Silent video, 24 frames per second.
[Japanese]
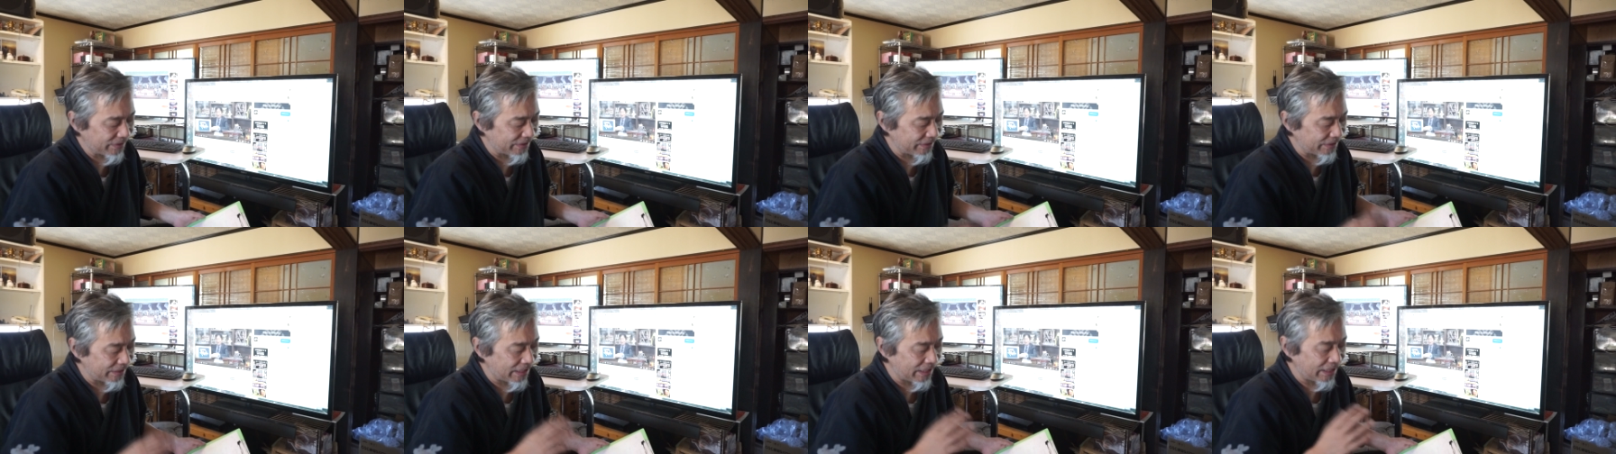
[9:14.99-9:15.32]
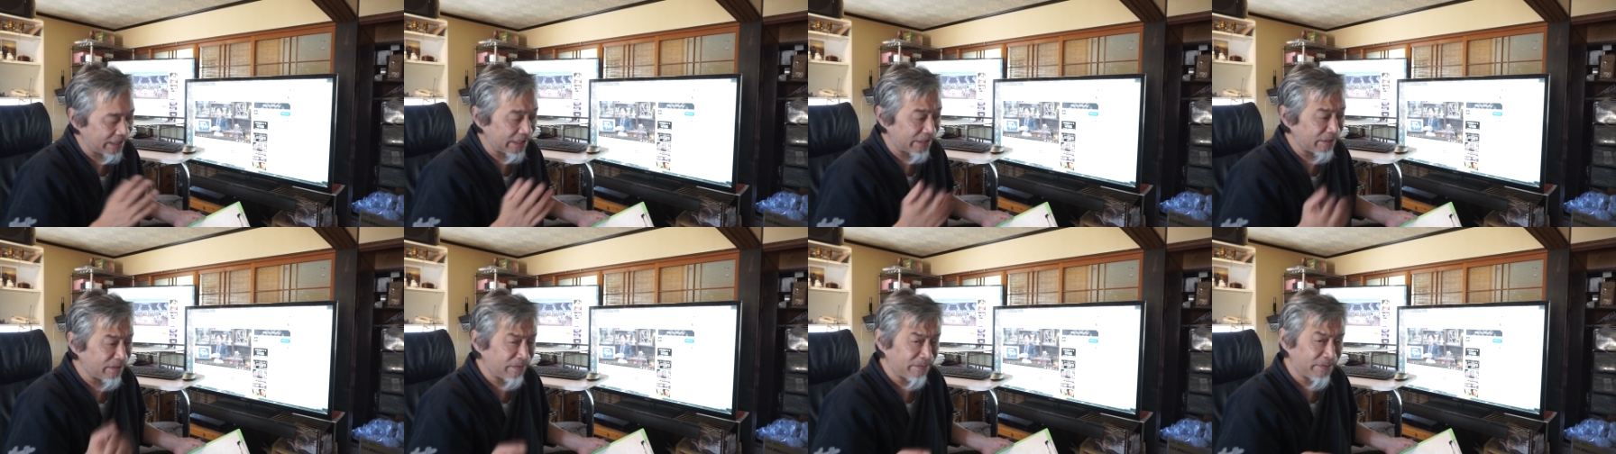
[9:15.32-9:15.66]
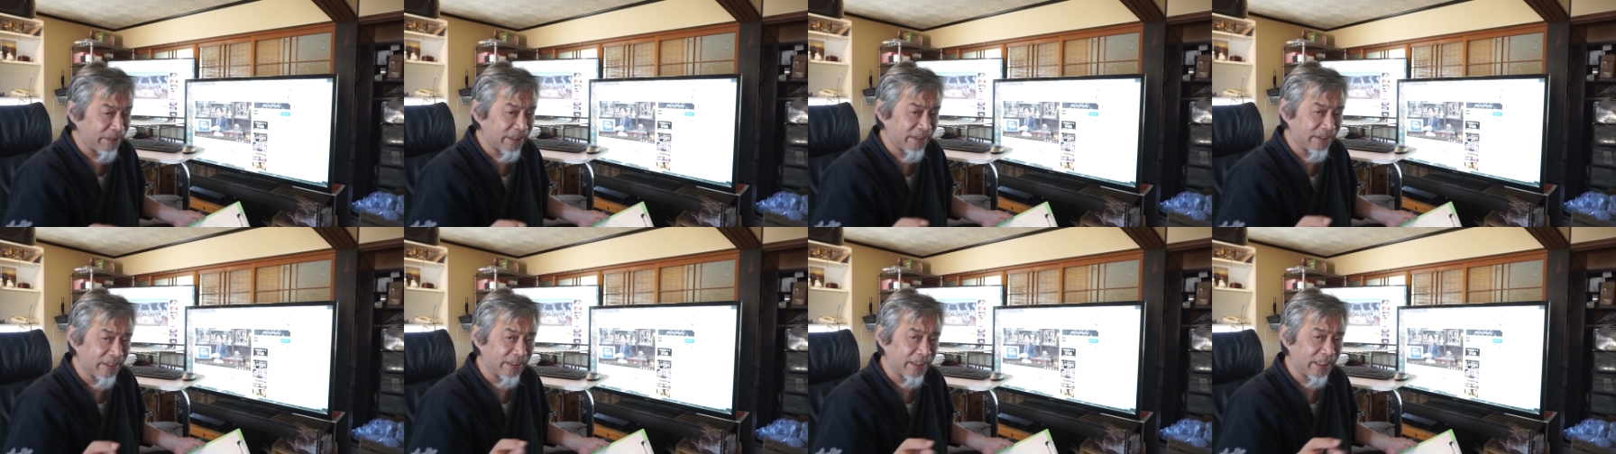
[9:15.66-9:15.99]
何を
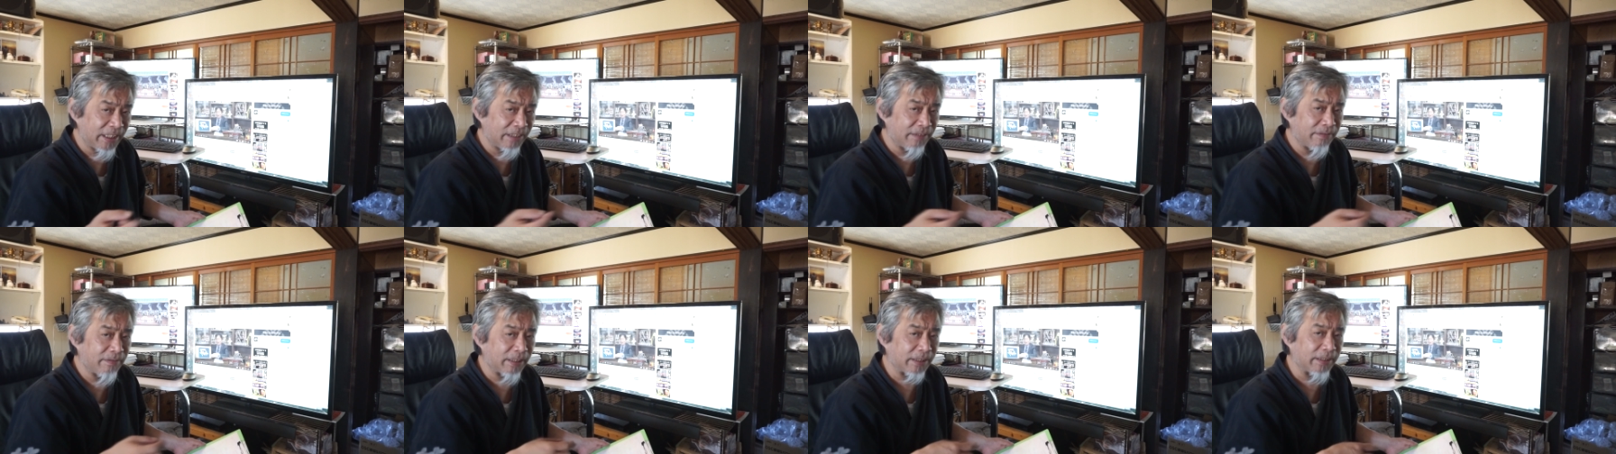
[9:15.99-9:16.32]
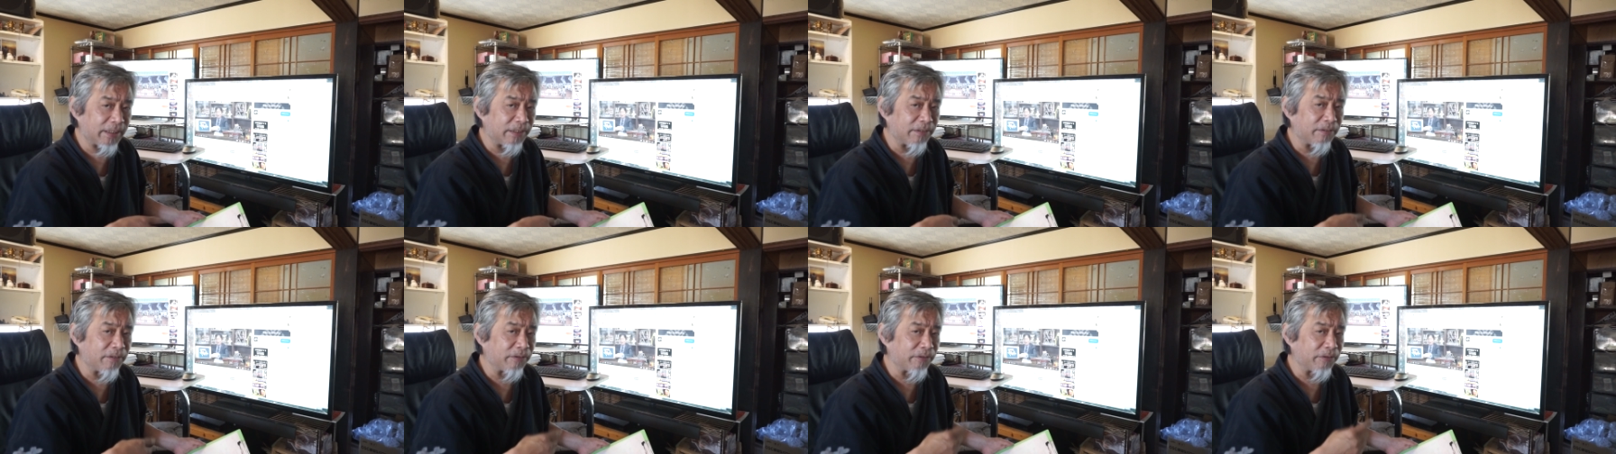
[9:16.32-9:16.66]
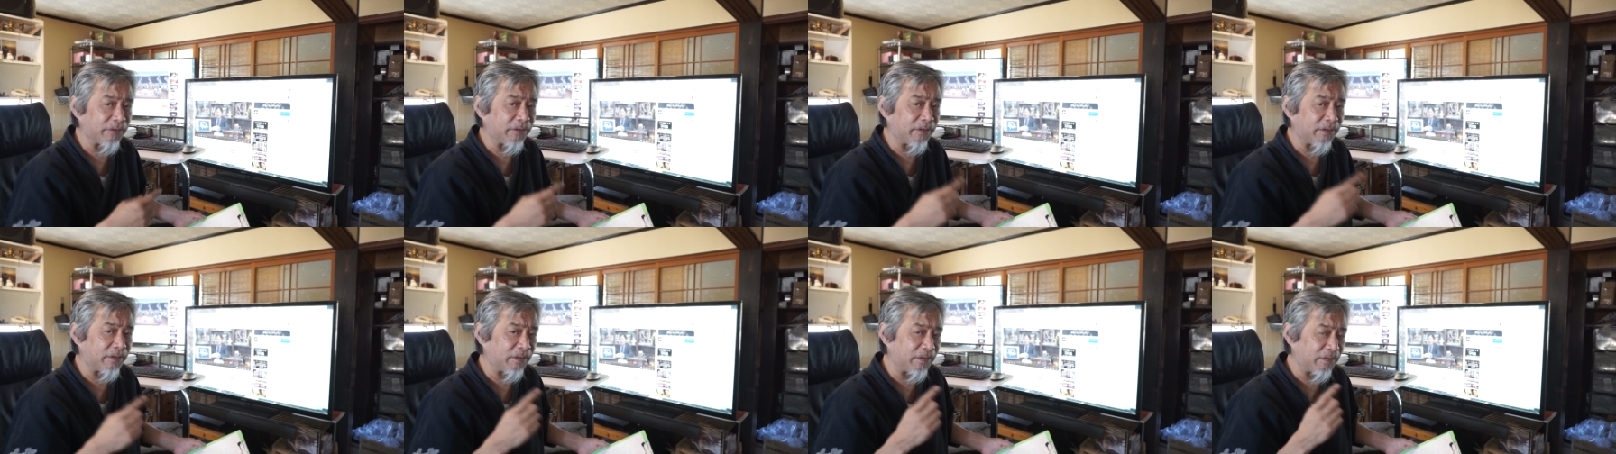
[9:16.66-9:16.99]
見つけていくかというこ
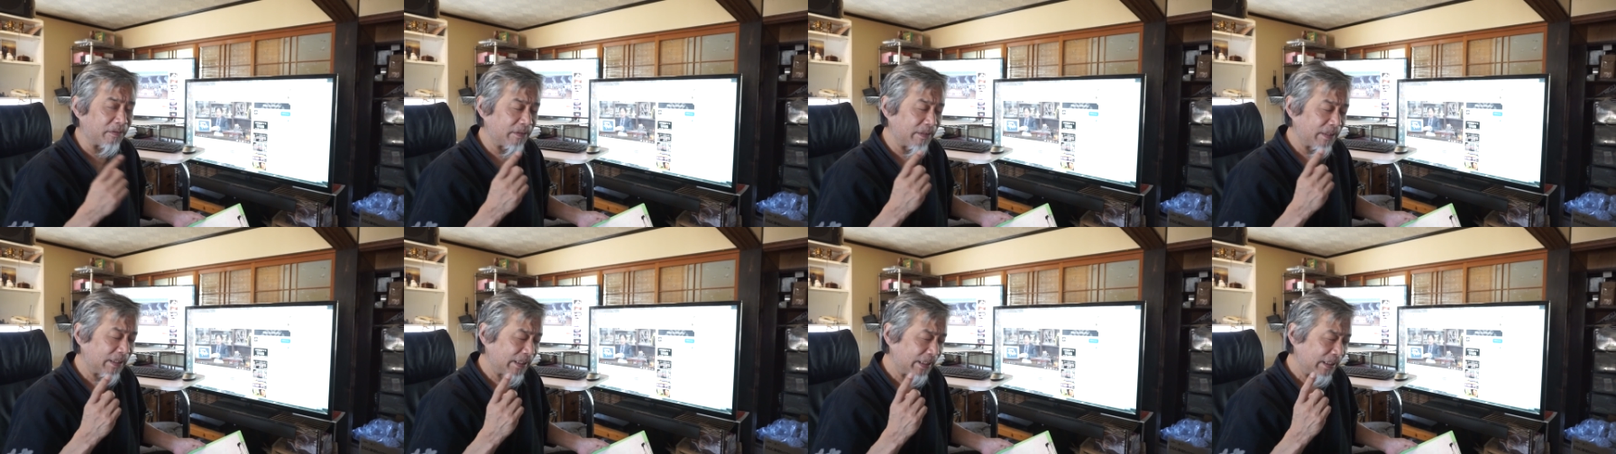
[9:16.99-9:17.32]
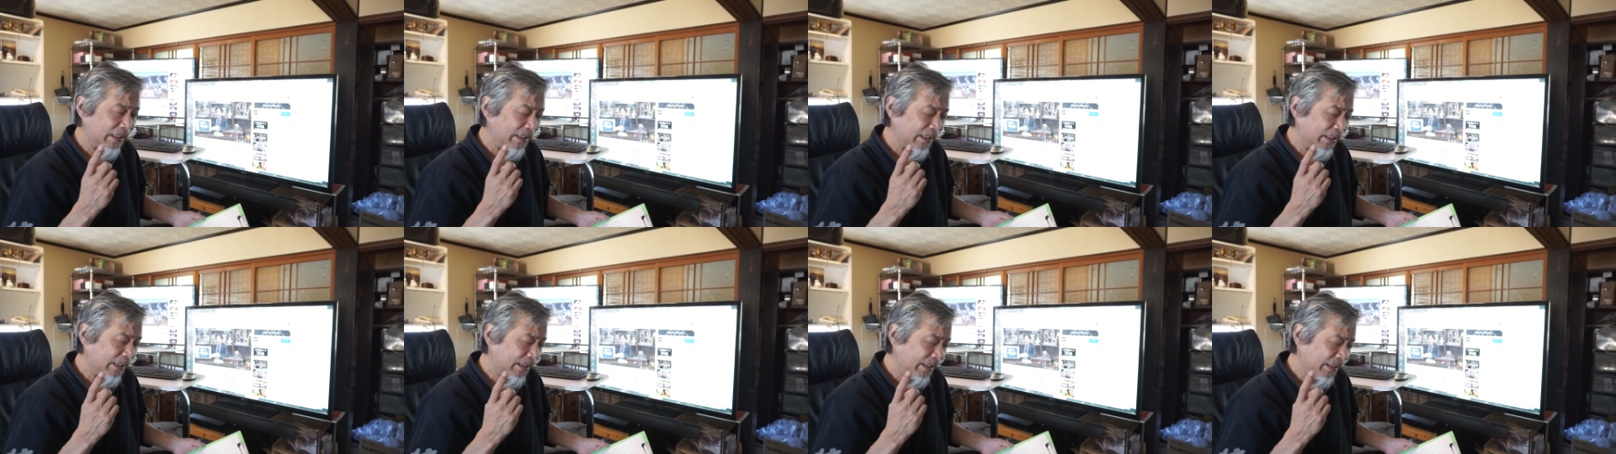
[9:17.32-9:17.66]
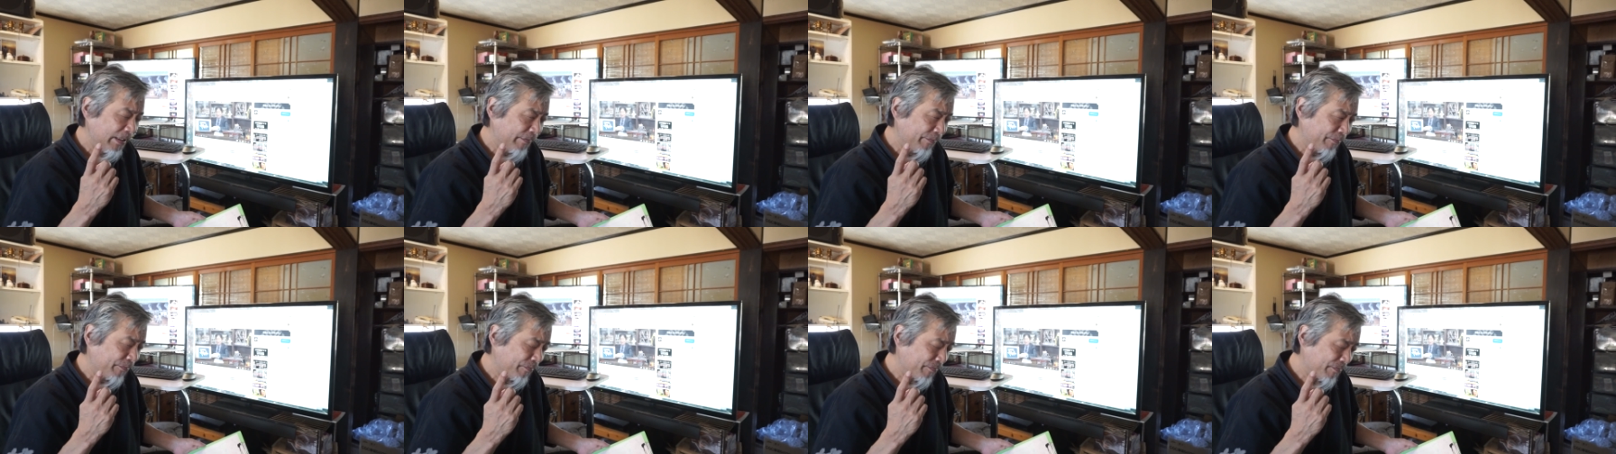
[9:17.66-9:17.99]
とを
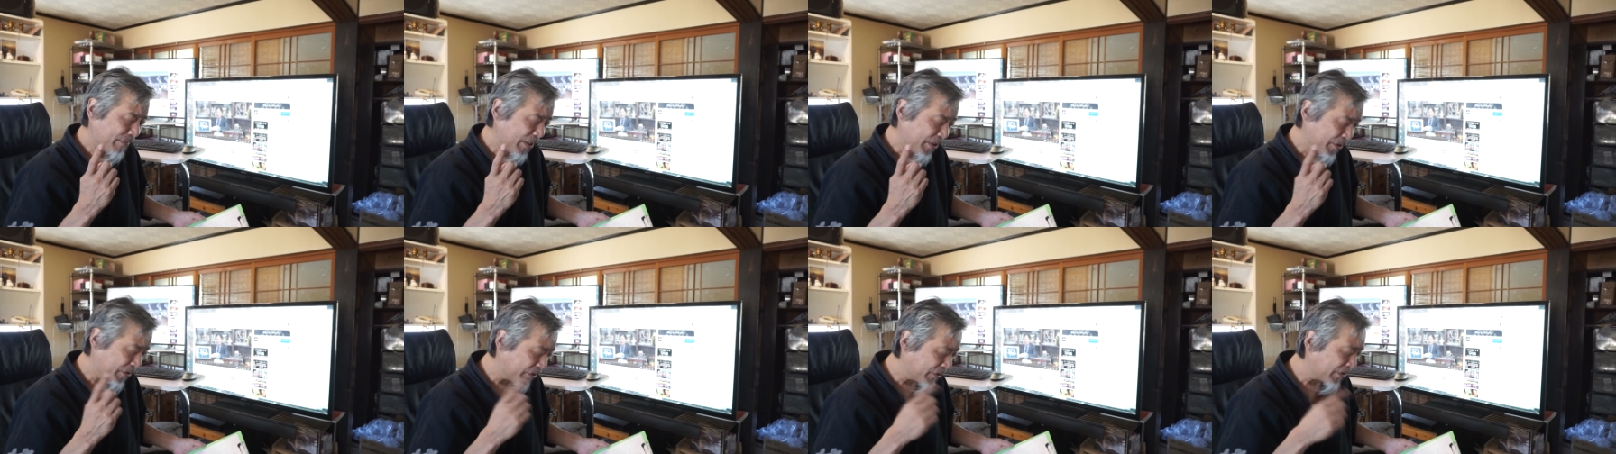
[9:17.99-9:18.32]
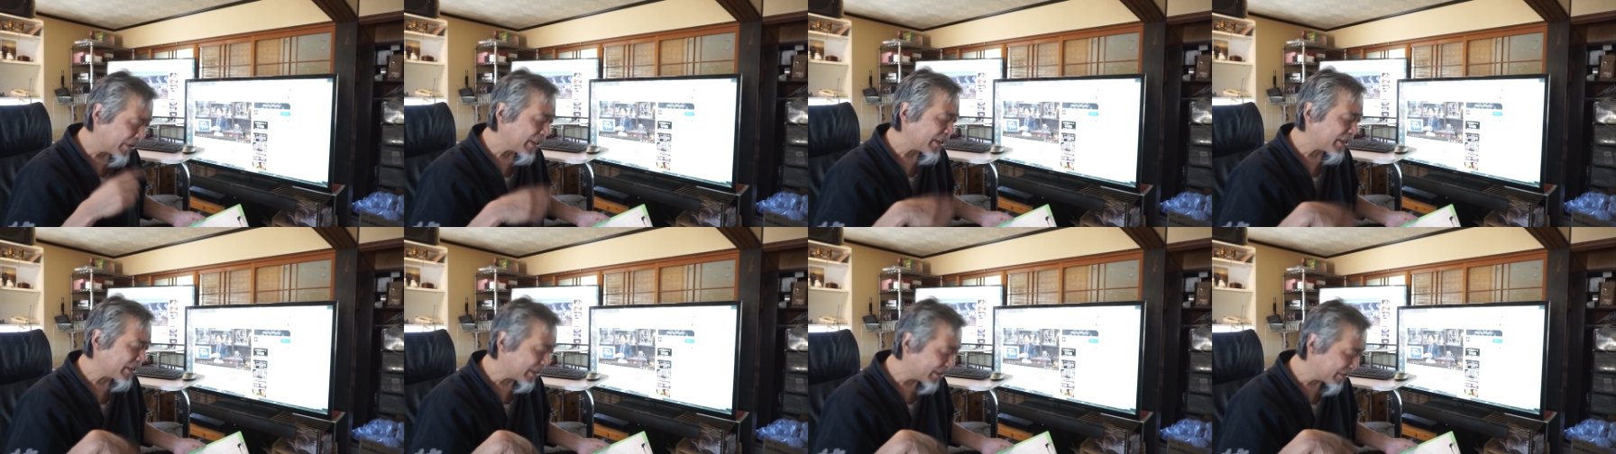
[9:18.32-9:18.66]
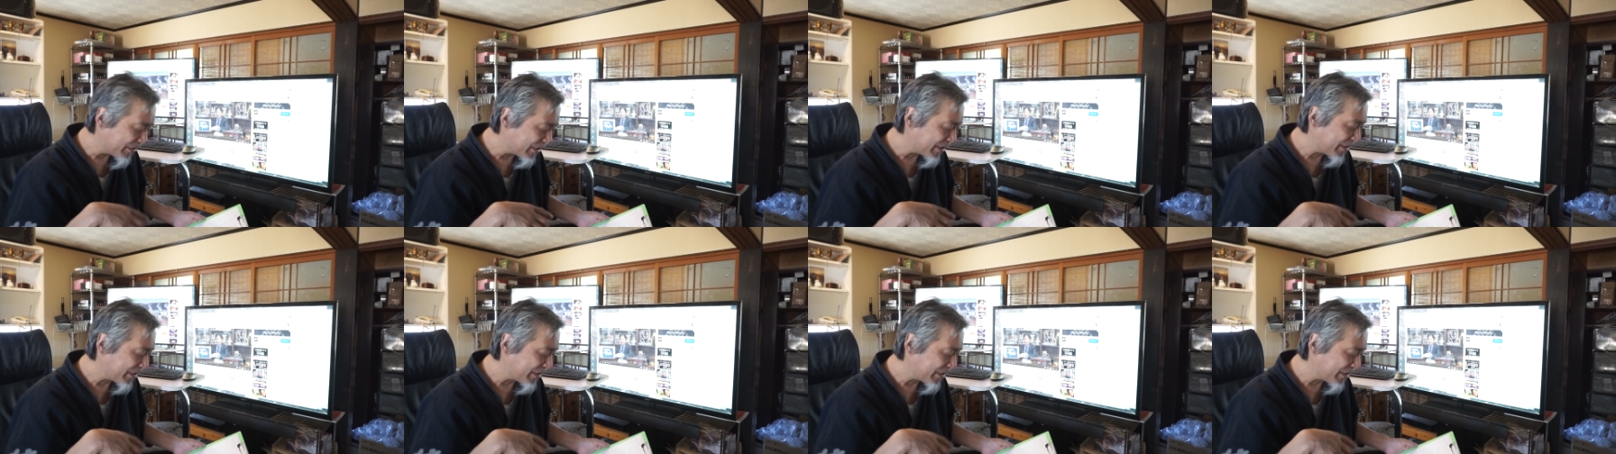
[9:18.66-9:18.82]
表現してる